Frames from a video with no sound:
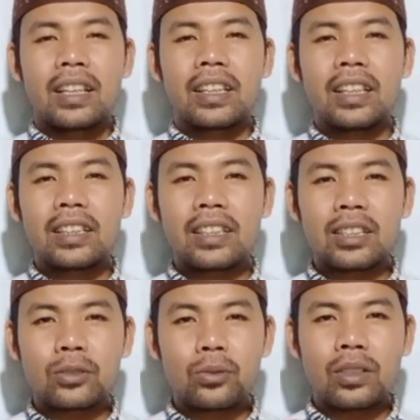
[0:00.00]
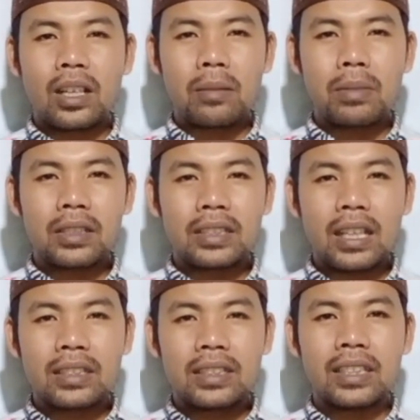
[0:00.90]
kita sudah
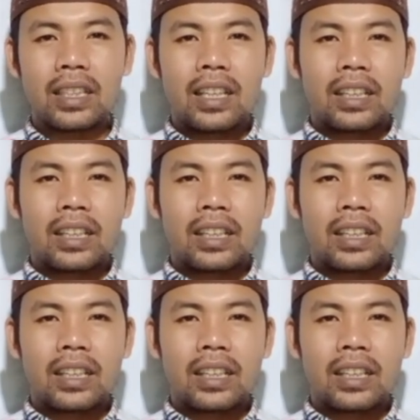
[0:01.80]
berjanji,